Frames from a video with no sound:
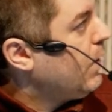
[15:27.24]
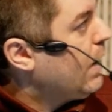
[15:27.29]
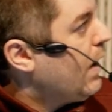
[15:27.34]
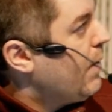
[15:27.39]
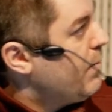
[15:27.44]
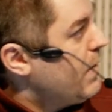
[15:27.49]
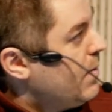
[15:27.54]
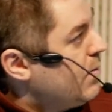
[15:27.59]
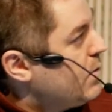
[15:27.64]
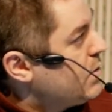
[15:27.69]

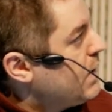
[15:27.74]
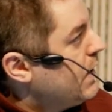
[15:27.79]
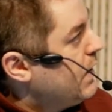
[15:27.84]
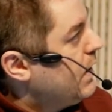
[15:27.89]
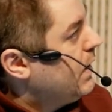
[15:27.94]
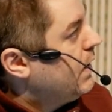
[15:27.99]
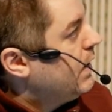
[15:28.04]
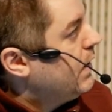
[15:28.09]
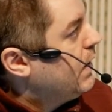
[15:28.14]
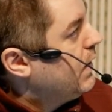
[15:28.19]
Cambiamos,
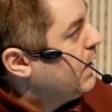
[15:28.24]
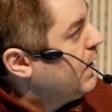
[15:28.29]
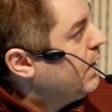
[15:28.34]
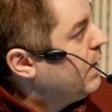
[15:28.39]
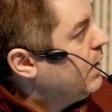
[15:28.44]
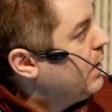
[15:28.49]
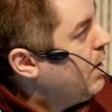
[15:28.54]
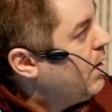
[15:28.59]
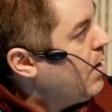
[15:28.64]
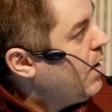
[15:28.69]

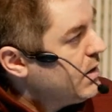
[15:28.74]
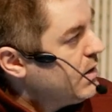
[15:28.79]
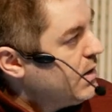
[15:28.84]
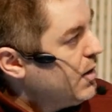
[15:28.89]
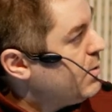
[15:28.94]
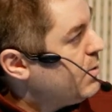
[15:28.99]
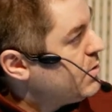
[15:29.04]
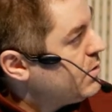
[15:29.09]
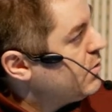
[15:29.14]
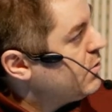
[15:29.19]
eh,
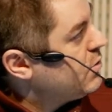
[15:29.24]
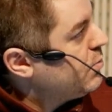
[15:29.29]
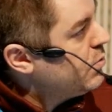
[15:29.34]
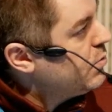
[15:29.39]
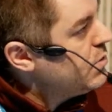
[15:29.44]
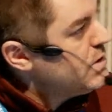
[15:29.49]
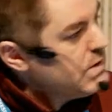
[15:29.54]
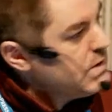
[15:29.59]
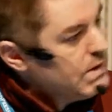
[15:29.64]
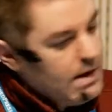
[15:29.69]
activamos todos los
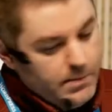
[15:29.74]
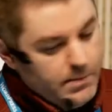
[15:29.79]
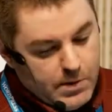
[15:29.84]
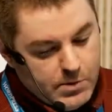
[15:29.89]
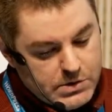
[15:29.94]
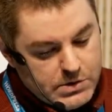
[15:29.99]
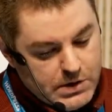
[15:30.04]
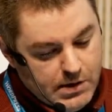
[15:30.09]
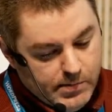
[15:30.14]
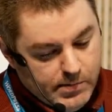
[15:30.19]
plugins y
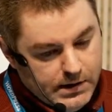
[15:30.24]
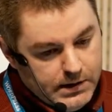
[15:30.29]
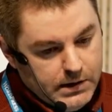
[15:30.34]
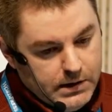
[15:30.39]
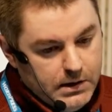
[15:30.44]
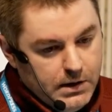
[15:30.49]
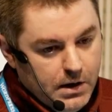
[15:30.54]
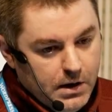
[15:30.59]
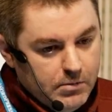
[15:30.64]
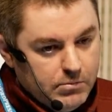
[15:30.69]
cambiamos a la
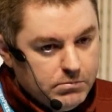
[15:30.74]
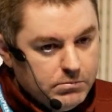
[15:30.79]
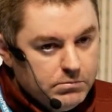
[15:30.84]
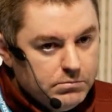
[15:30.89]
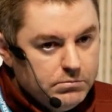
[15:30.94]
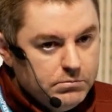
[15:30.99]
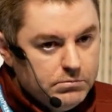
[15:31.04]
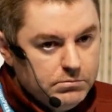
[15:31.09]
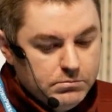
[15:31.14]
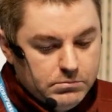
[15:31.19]
plantilla.
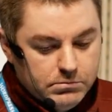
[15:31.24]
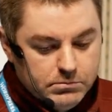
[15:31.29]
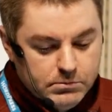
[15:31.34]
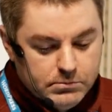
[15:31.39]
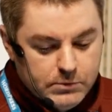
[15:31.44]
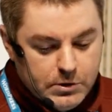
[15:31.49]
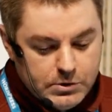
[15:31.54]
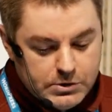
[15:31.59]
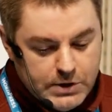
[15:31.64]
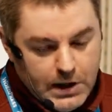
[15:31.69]

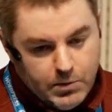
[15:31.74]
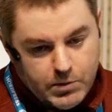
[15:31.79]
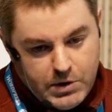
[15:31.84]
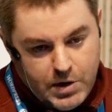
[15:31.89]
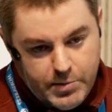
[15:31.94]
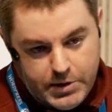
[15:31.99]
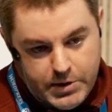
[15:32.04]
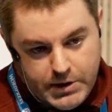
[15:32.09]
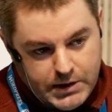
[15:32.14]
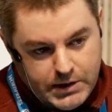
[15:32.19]
Mm, o sea,
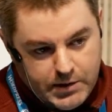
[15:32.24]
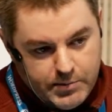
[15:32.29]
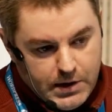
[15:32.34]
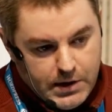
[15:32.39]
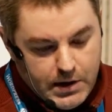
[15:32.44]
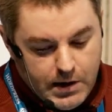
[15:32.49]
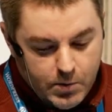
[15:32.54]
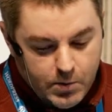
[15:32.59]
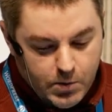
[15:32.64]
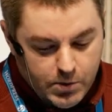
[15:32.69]
una
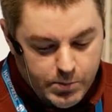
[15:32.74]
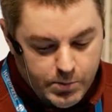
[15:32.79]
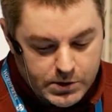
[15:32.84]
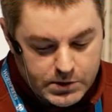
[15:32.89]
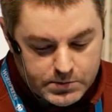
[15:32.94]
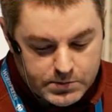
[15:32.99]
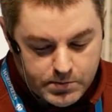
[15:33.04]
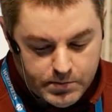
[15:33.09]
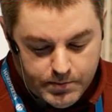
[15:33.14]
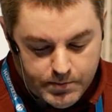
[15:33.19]
predeterminada de
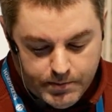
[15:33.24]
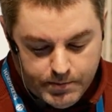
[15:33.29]
WordPress.